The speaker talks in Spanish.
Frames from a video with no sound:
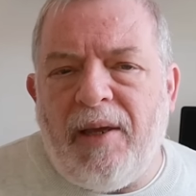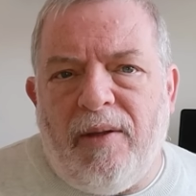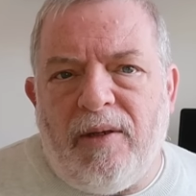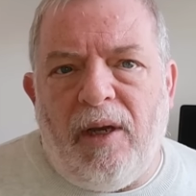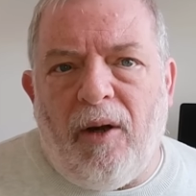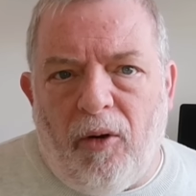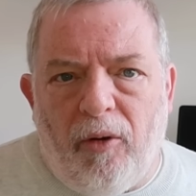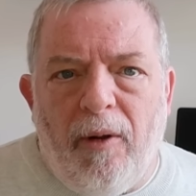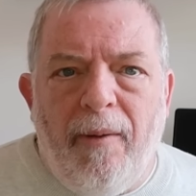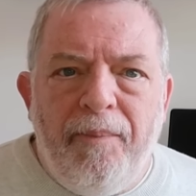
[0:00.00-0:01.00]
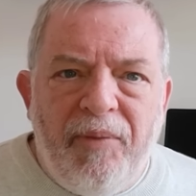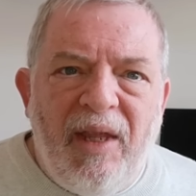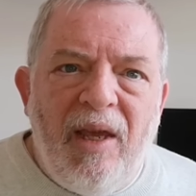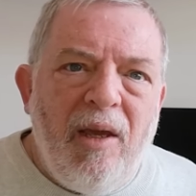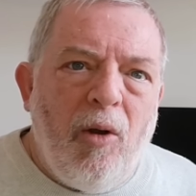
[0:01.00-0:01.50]
hay que decirlo,
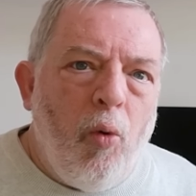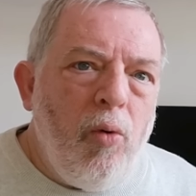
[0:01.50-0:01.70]
de